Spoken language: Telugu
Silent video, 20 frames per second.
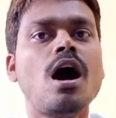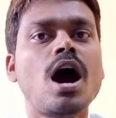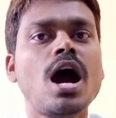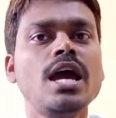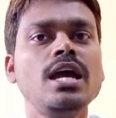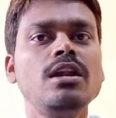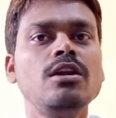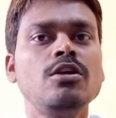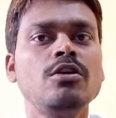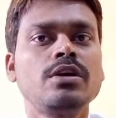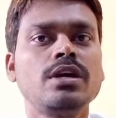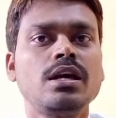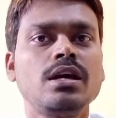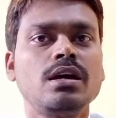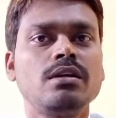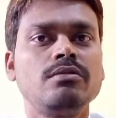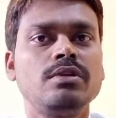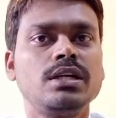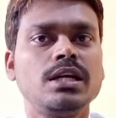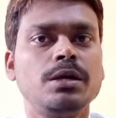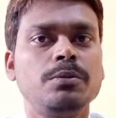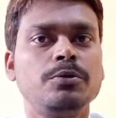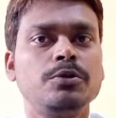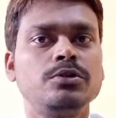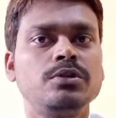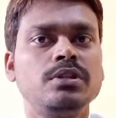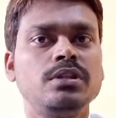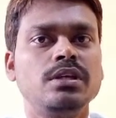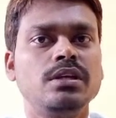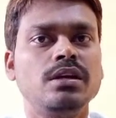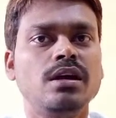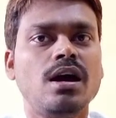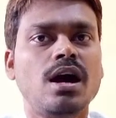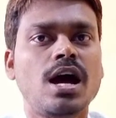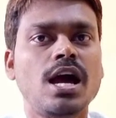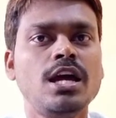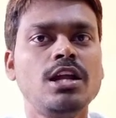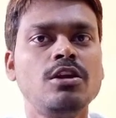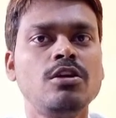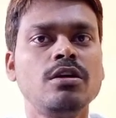ఆయిల్లోకి కన్వర్ట్ అయిపోతుంది
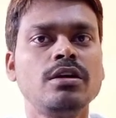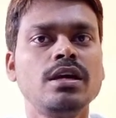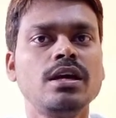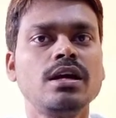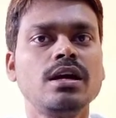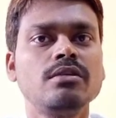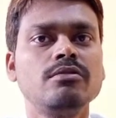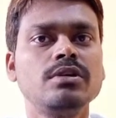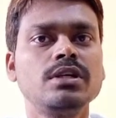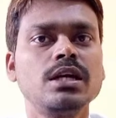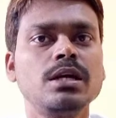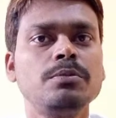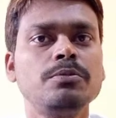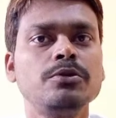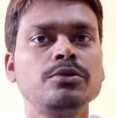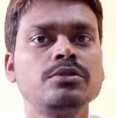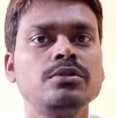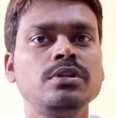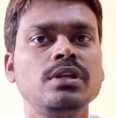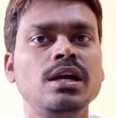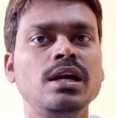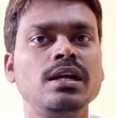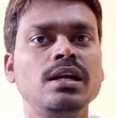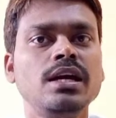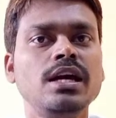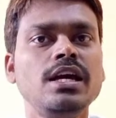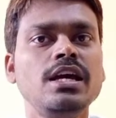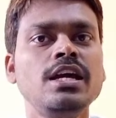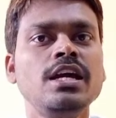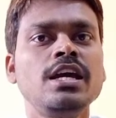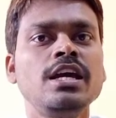ఆయిల్లోకి కన్వర్ట్ అయిపోతుంది అంటే